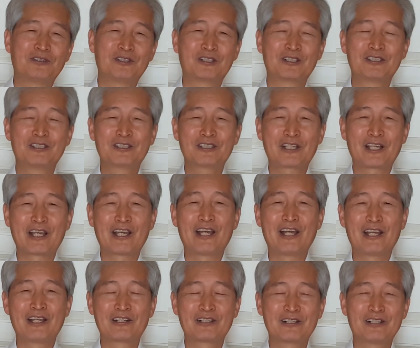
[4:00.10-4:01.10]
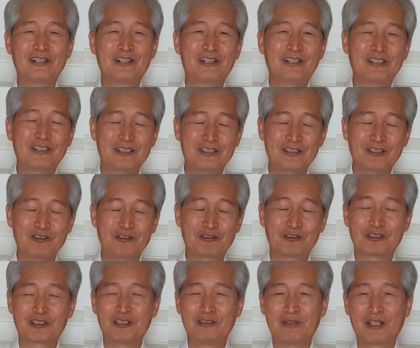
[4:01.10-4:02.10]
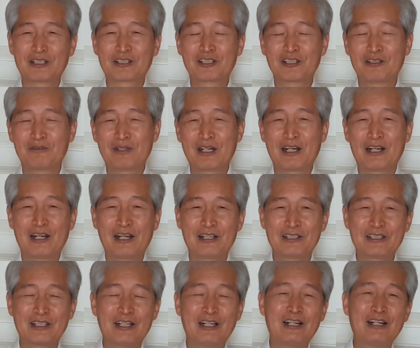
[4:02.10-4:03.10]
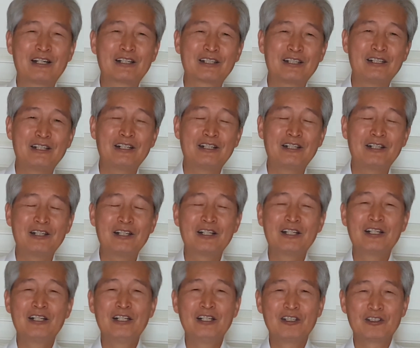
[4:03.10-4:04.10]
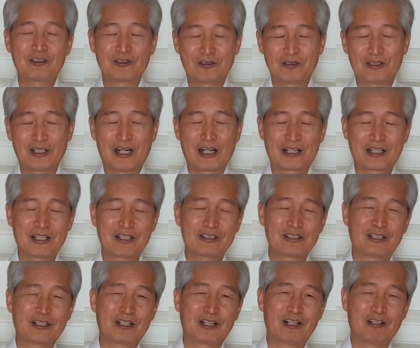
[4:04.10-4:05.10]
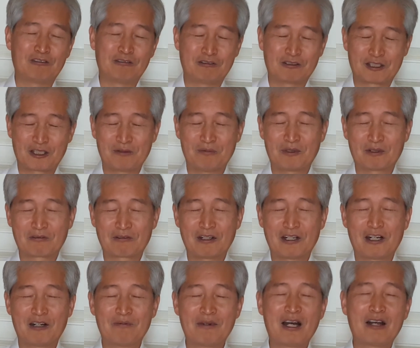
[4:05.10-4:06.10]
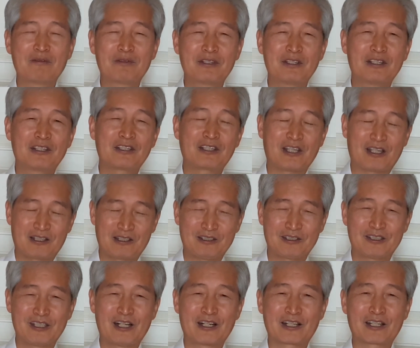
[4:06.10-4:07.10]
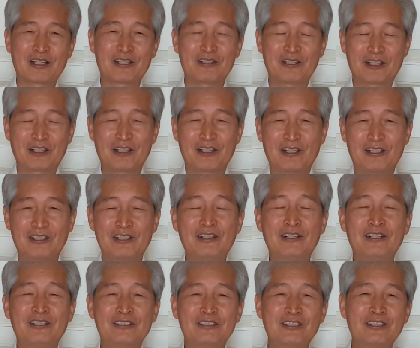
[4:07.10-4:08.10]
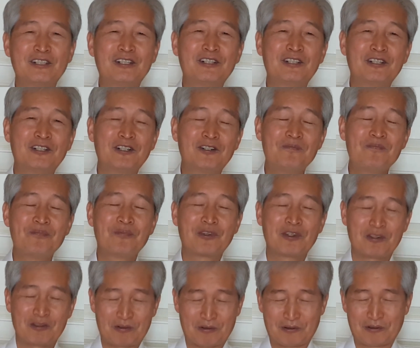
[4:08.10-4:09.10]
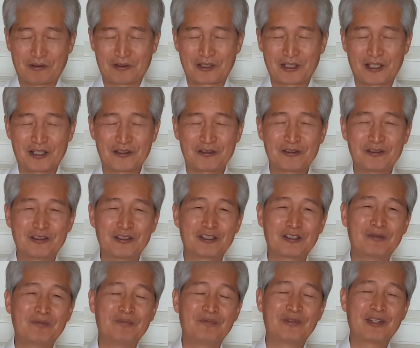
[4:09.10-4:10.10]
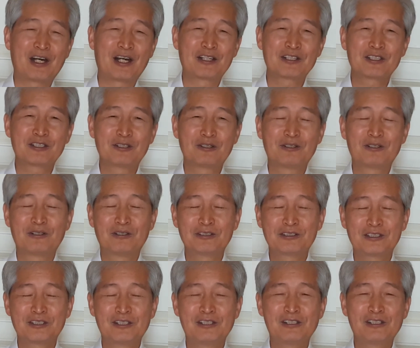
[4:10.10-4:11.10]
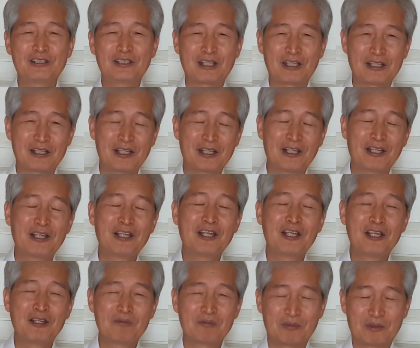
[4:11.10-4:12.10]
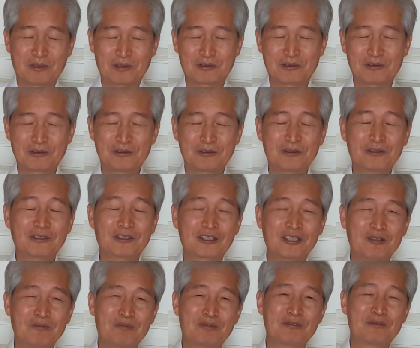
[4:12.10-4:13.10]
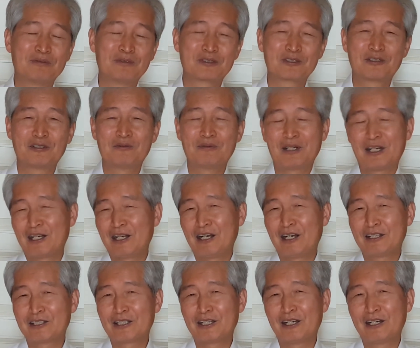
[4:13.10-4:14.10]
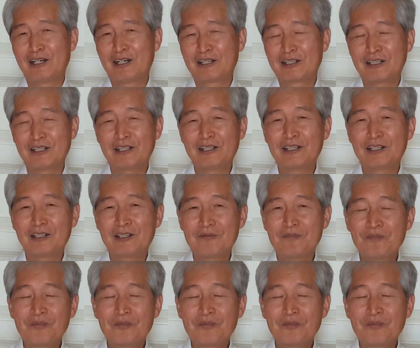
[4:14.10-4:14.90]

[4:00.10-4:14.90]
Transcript: 너는 깨어 있어 주를 반겨 맞아라 주 안에서 우리 몸과 마음이 깨끗하게 되어서 주 예수님 다시 오실 때에 모두 기쁨으로 맞아라